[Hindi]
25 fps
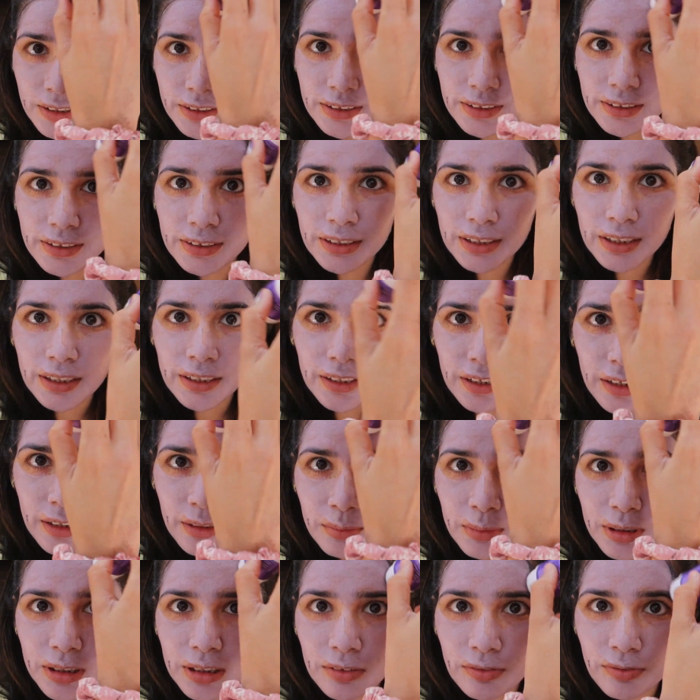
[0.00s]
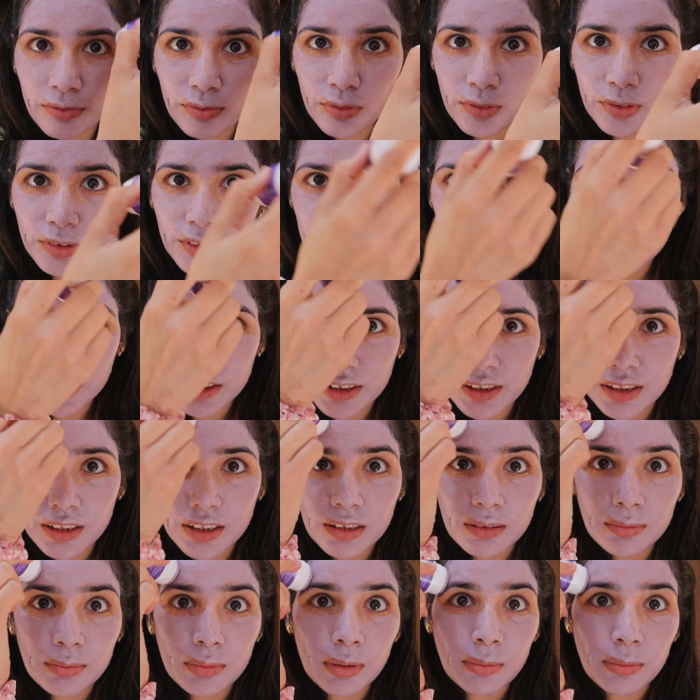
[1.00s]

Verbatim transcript: इजी है यार मतलब फोन की स्क्रीन